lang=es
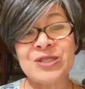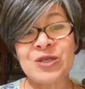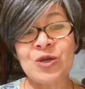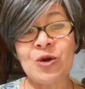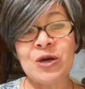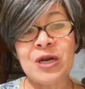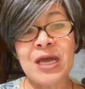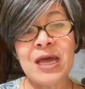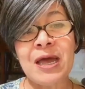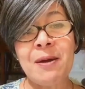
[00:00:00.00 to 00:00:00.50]
de
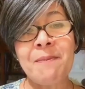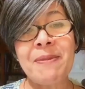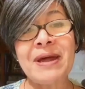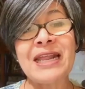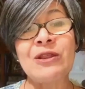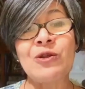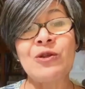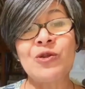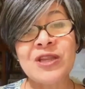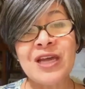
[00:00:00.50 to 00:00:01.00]
educación
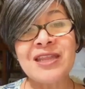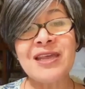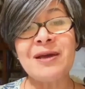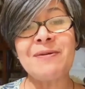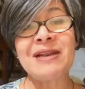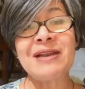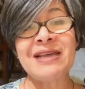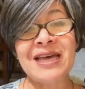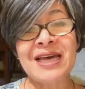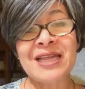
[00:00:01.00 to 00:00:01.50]
para
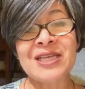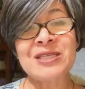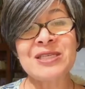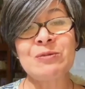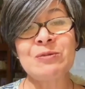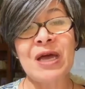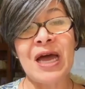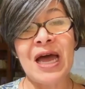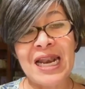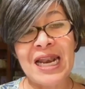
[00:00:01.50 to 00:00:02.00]
dotar de
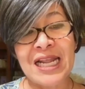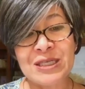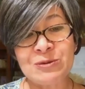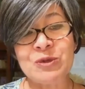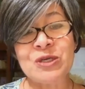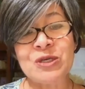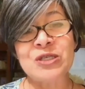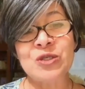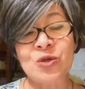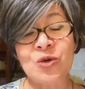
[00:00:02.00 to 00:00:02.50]
habilidades
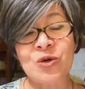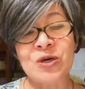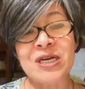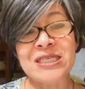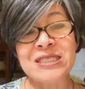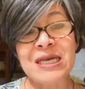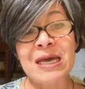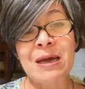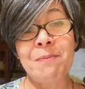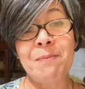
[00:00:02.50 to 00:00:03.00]
a las
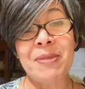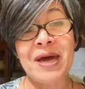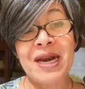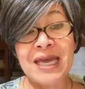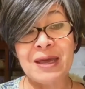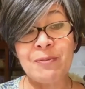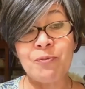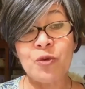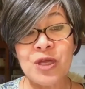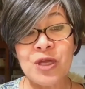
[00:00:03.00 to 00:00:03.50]
personas
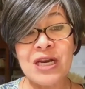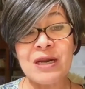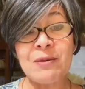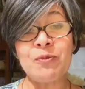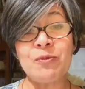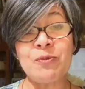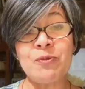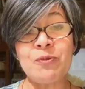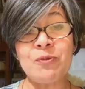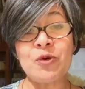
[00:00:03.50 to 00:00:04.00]
para que
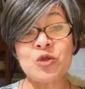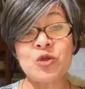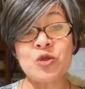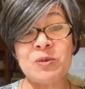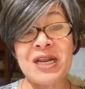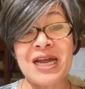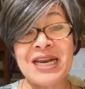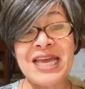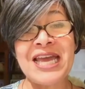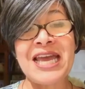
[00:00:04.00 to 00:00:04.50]
pudieran
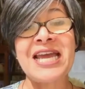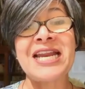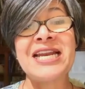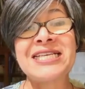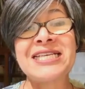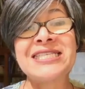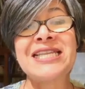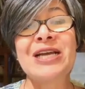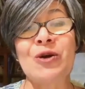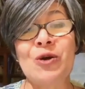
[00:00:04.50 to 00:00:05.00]
prosperar
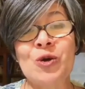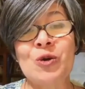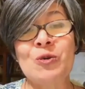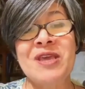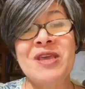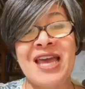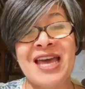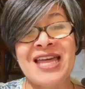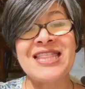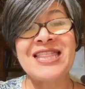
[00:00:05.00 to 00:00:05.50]
en esta
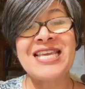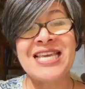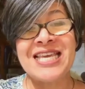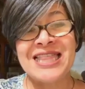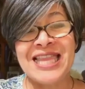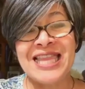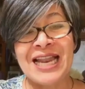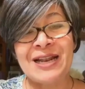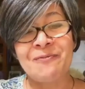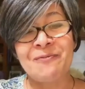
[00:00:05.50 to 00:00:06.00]
economía
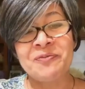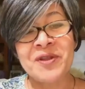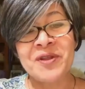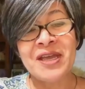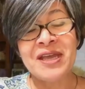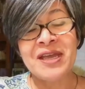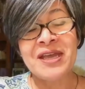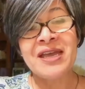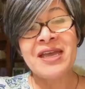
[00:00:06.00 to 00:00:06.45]
digital.